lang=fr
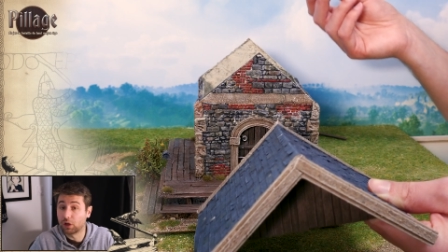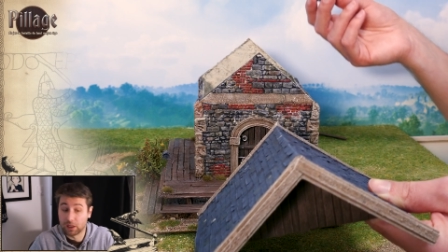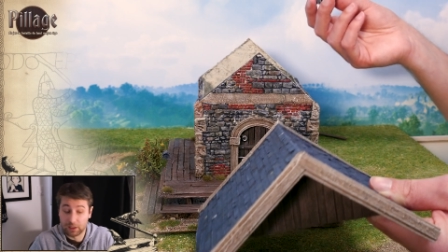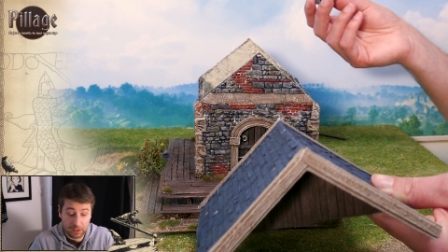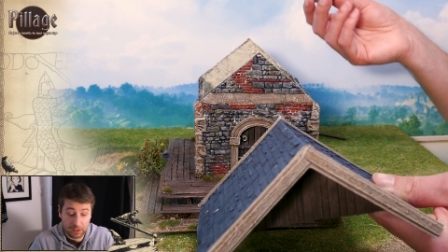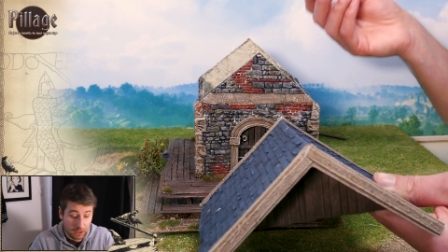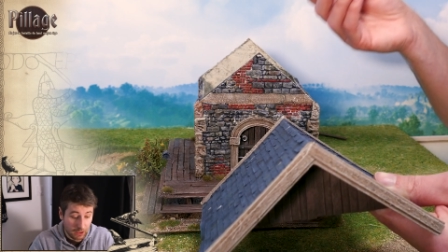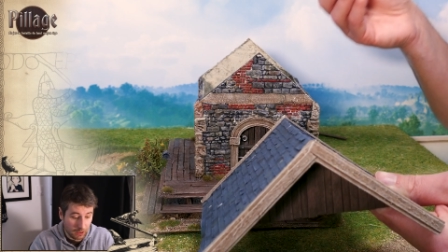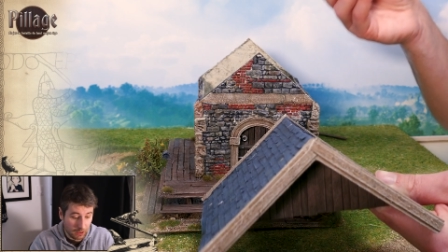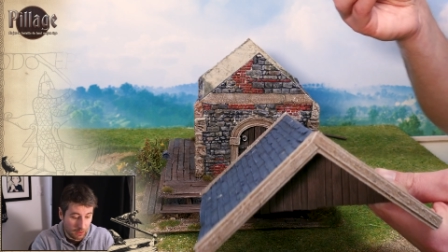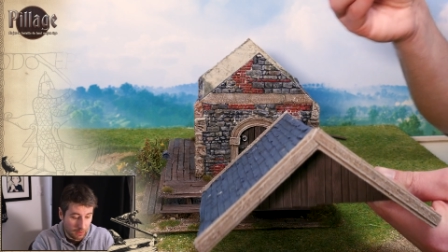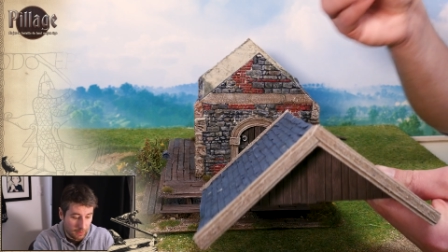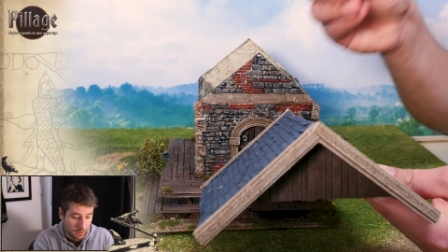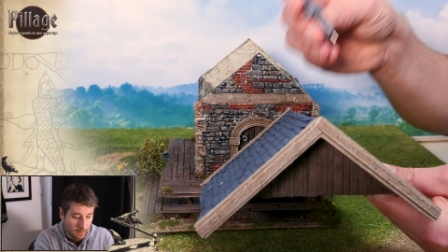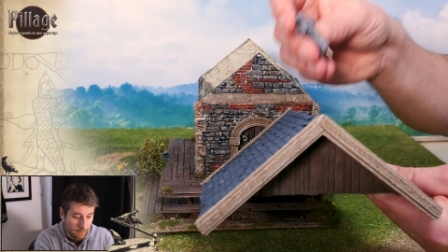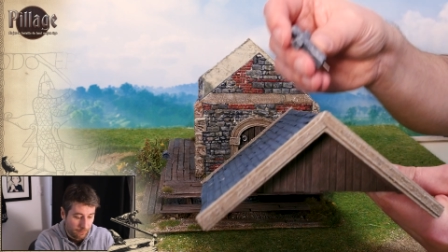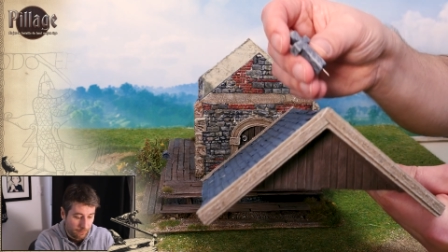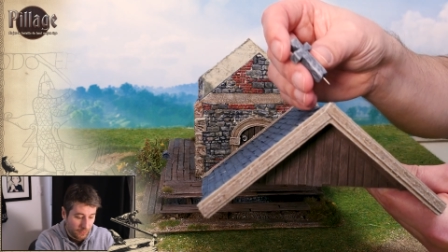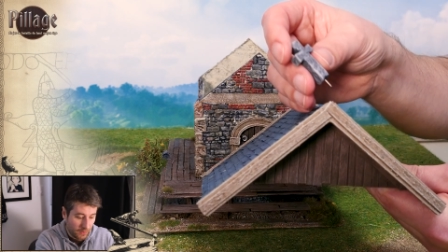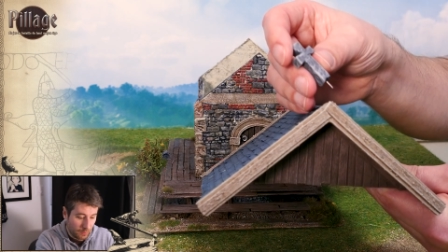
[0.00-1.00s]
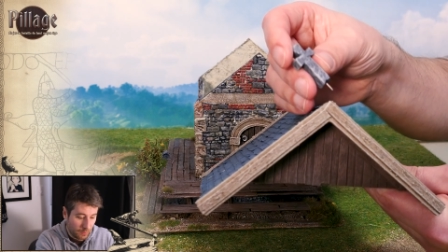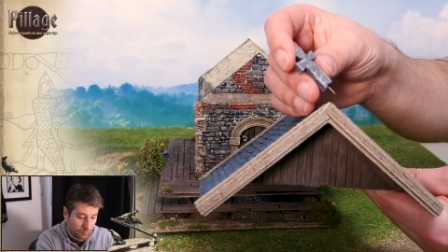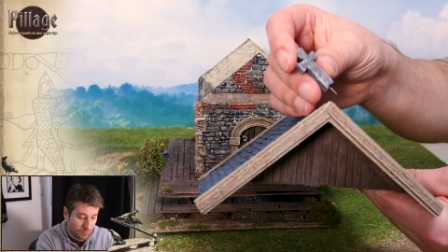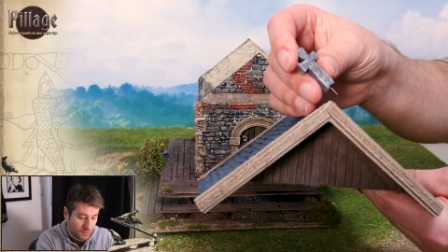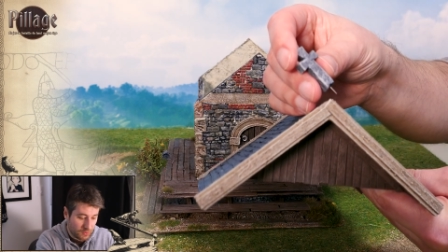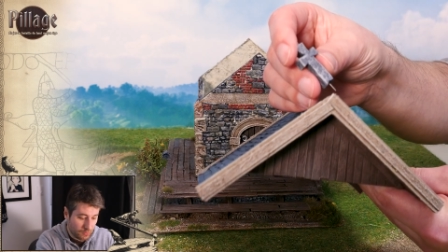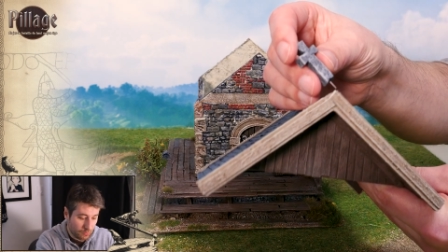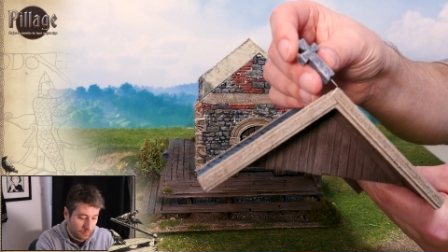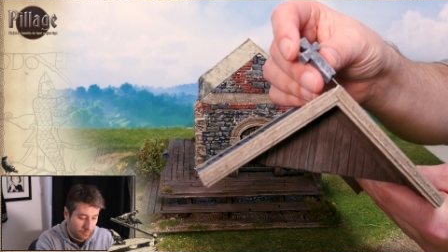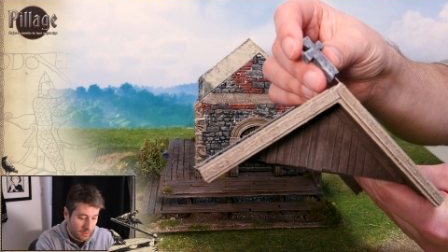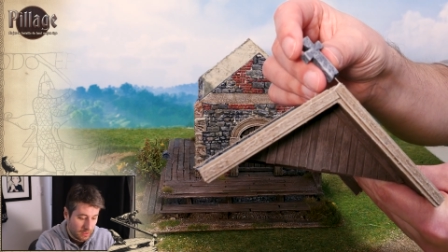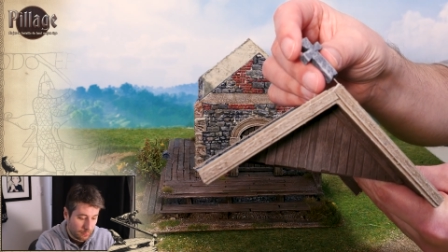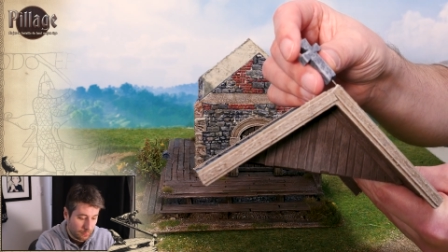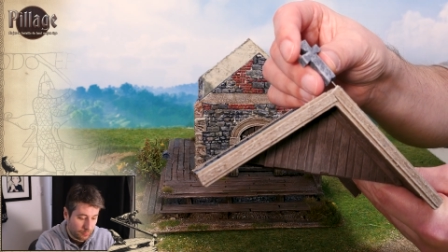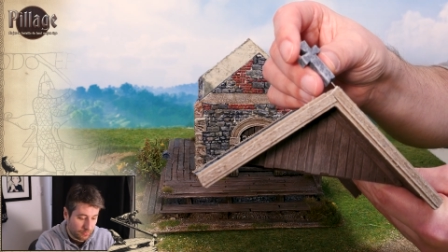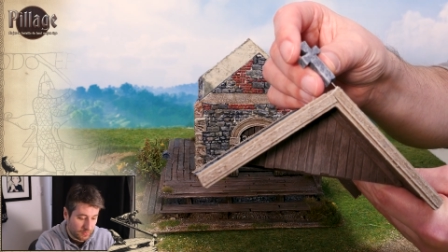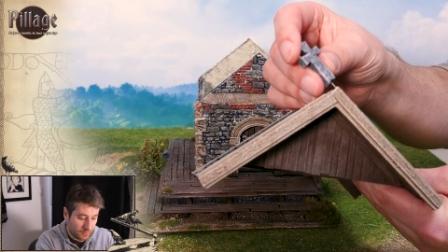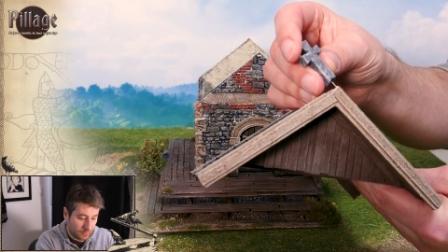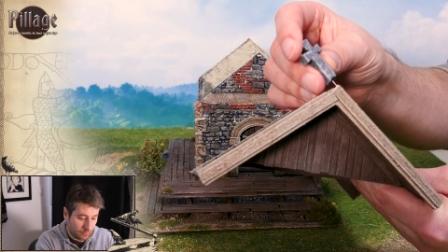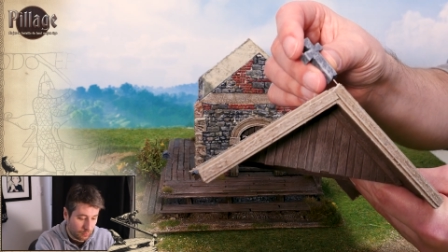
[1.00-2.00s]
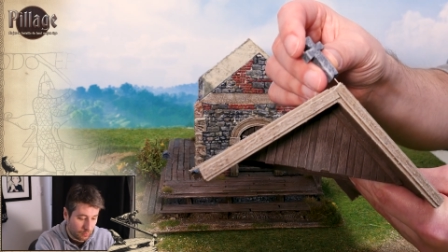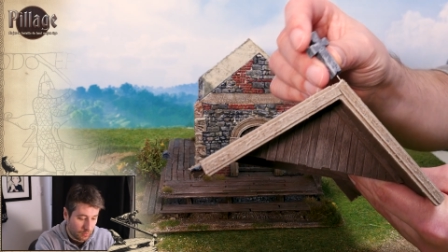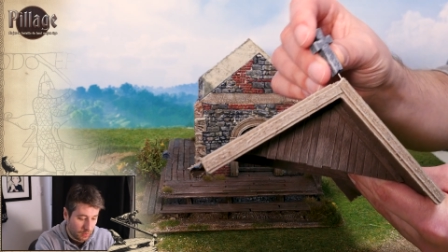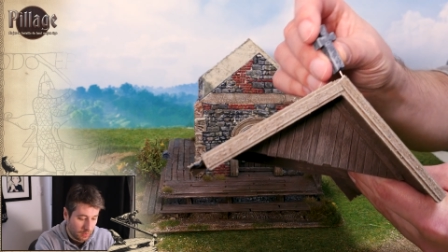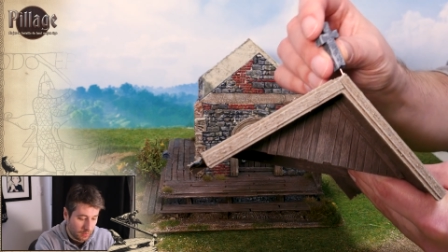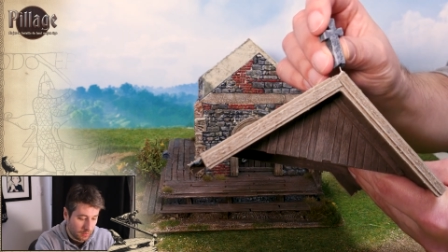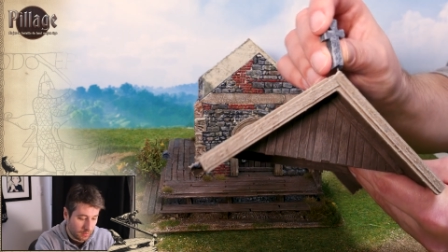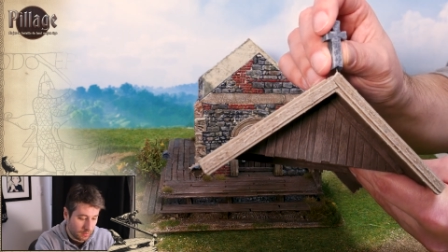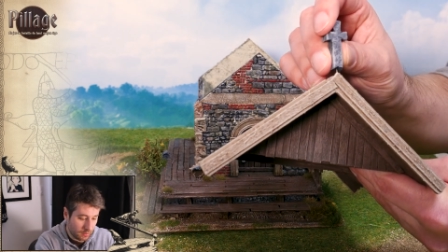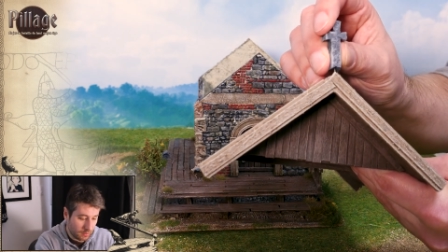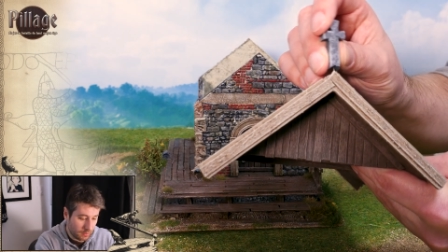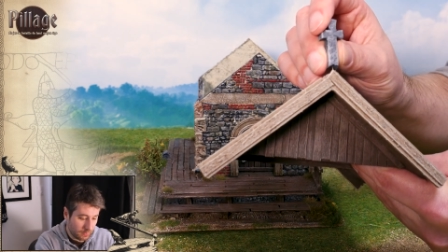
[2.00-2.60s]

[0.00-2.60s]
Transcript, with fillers: classique. Et puis si on met la petite croix,